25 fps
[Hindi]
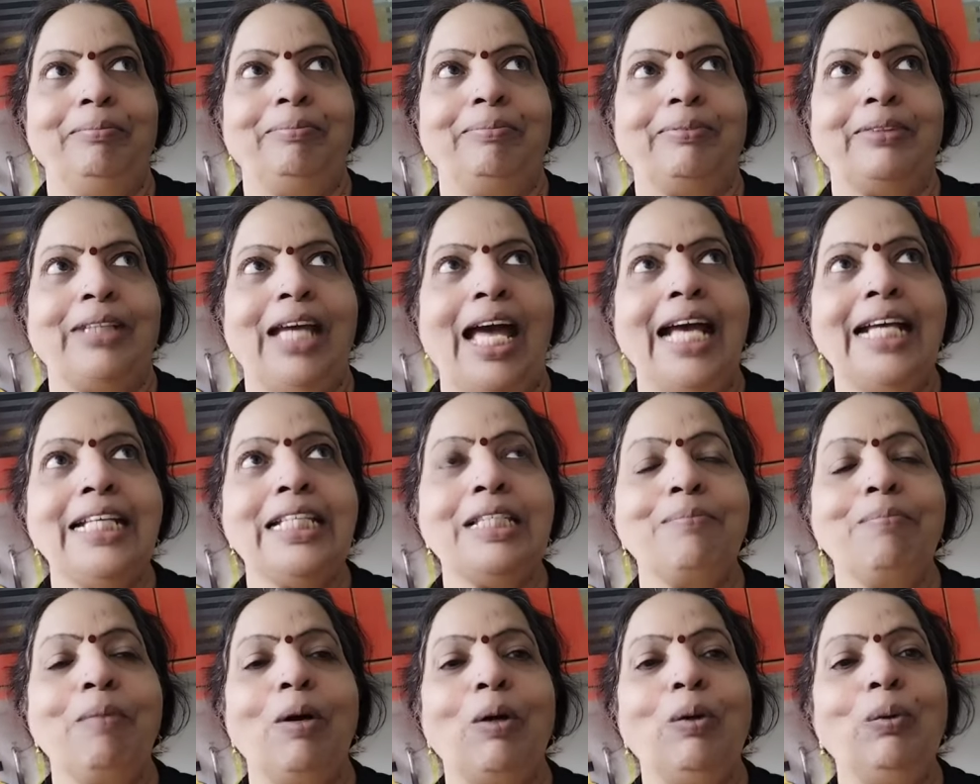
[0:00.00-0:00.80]

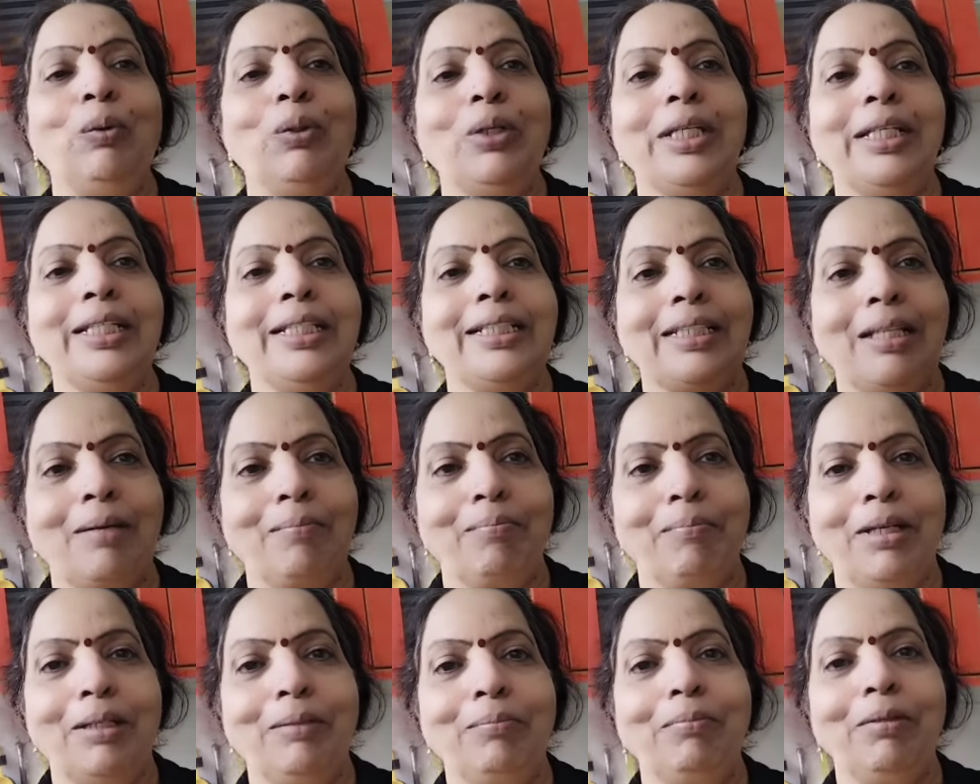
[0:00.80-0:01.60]
सास बहू के
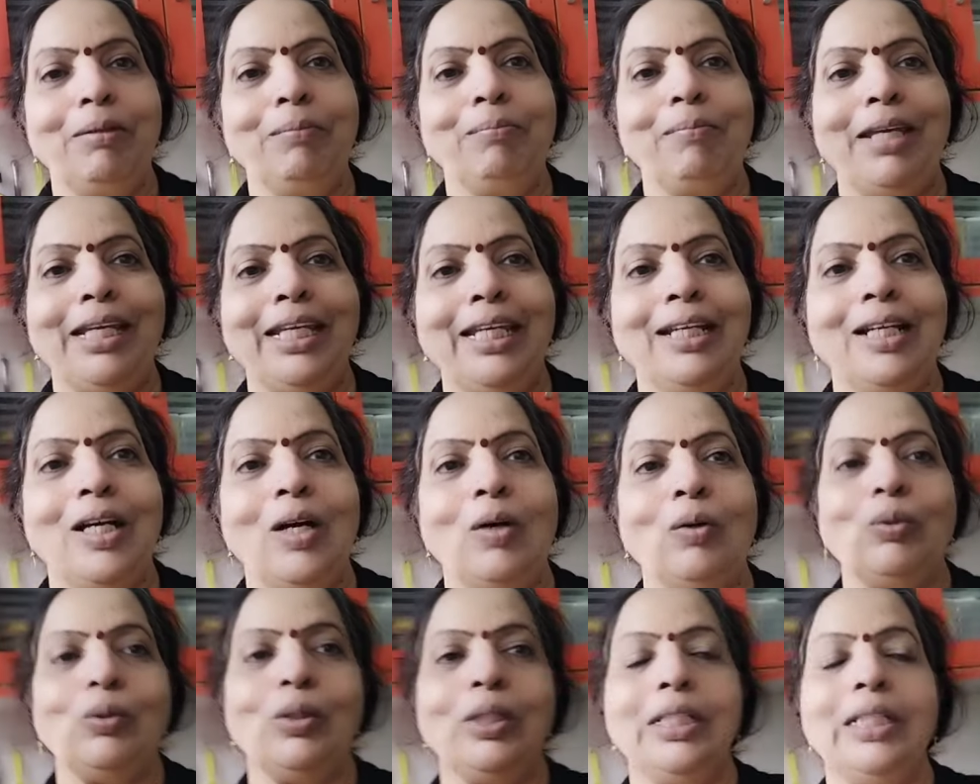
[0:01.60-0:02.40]
संबंध में मैं ये
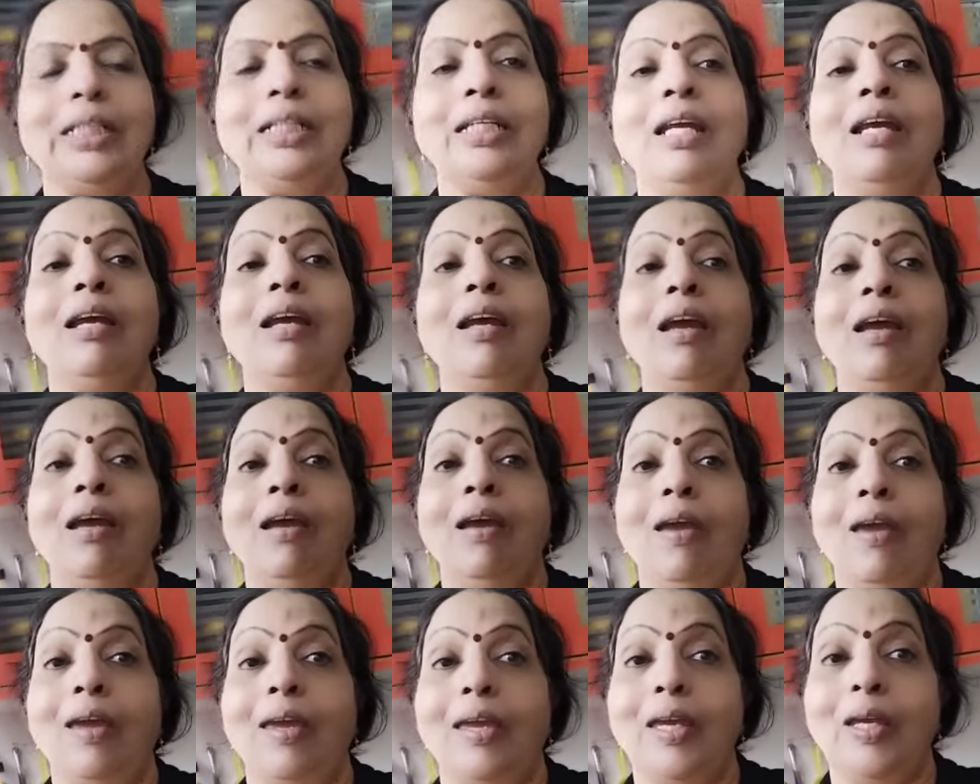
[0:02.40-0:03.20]
कहूँगी
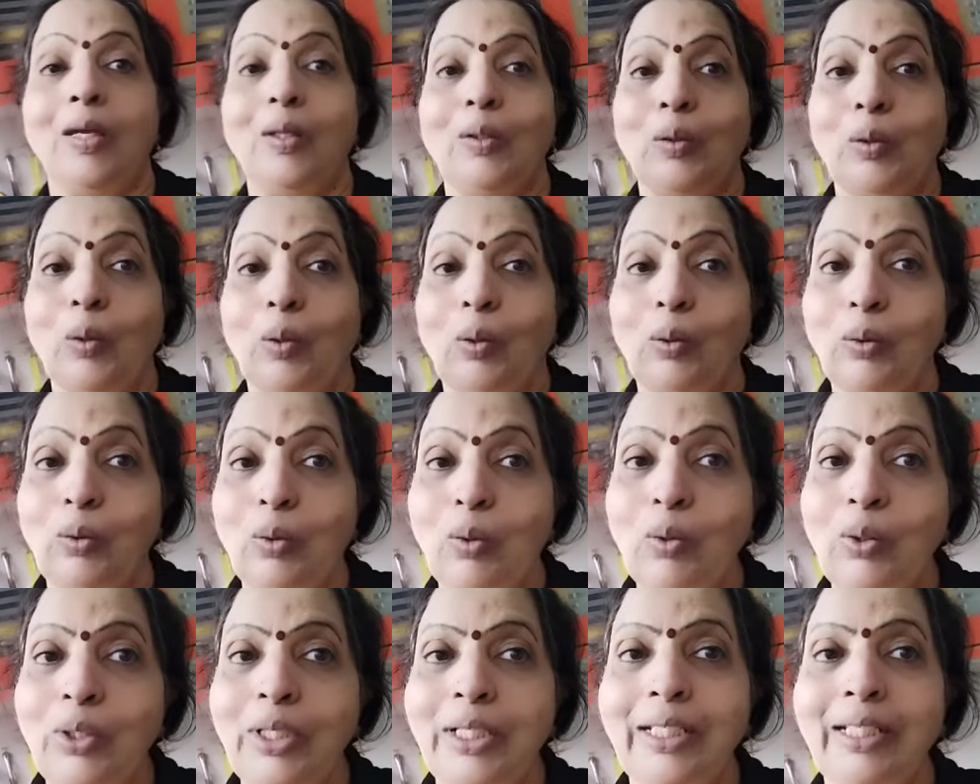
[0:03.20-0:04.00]
कि
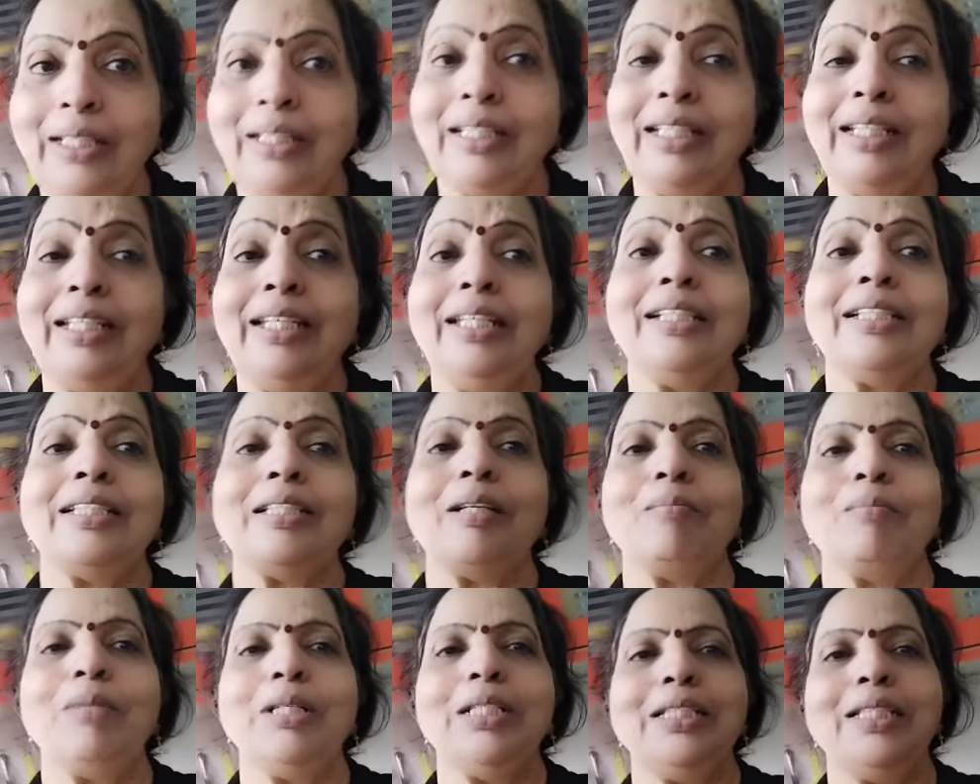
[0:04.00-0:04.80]
दोनों ही की
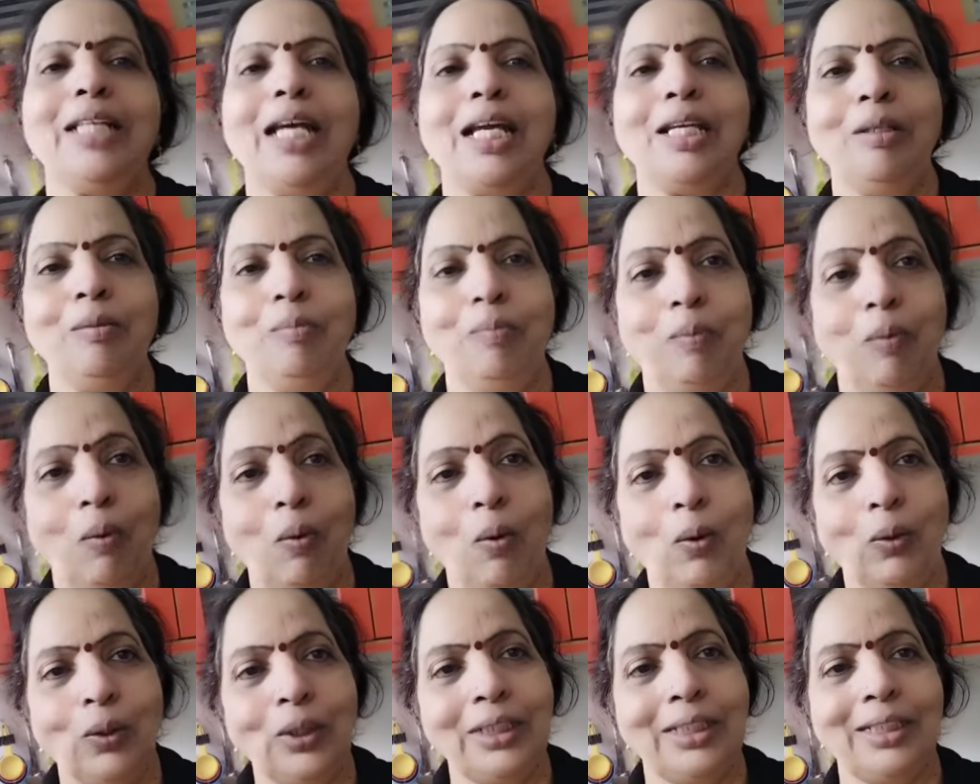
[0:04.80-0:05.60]
समझदारी
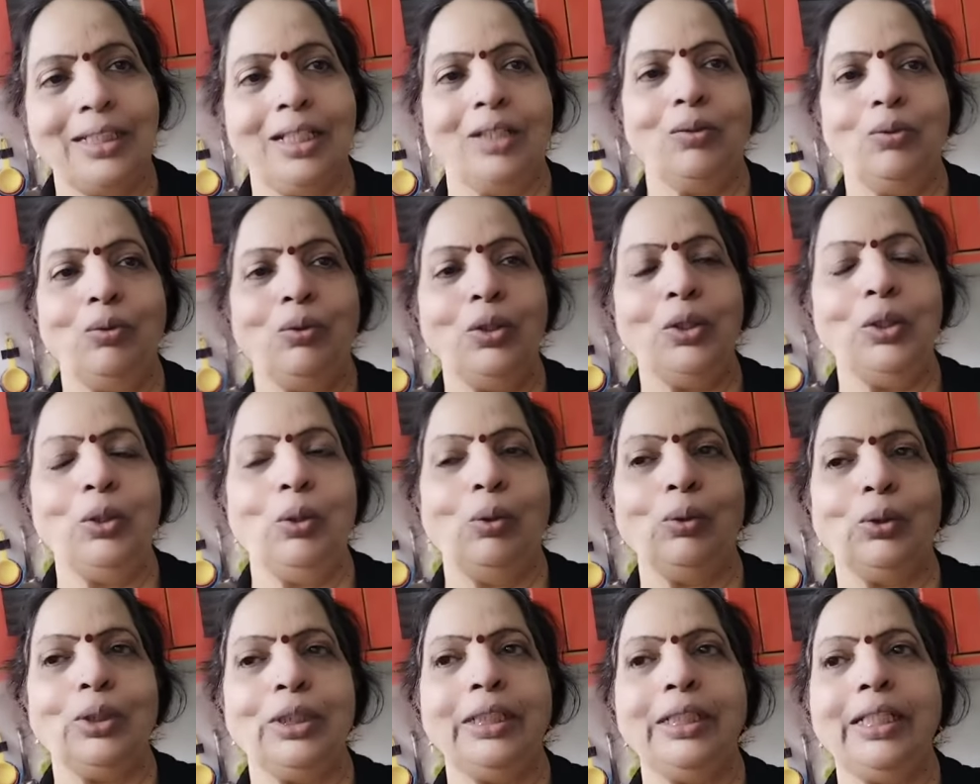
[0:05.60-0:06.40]
बहुत ज़रूरी
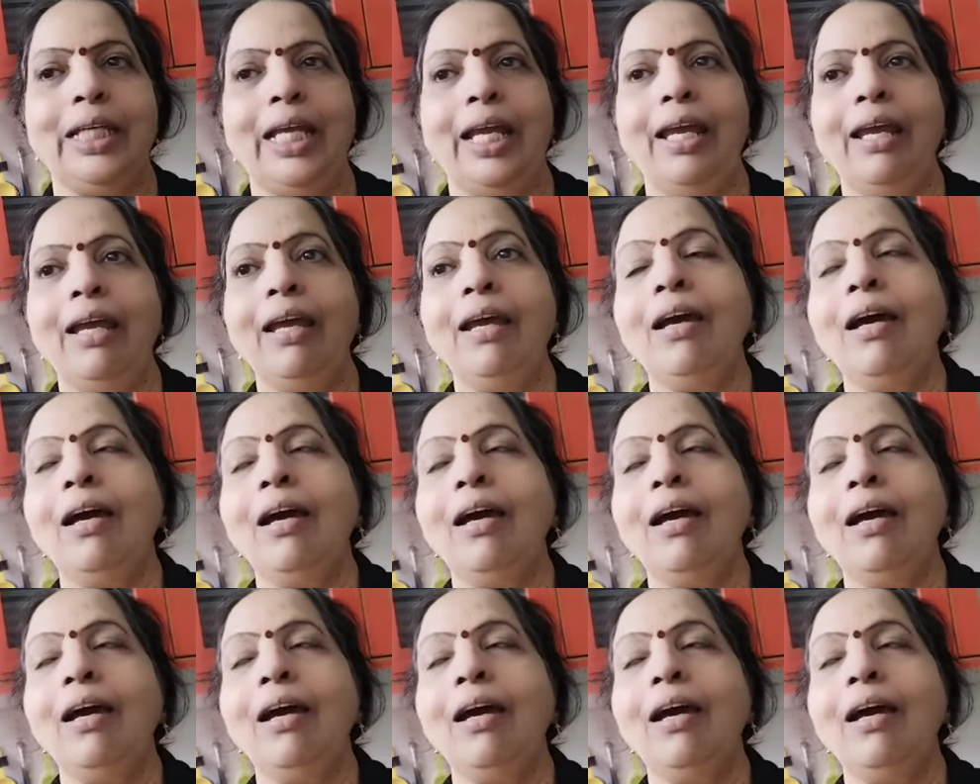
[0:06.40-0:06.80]
होती है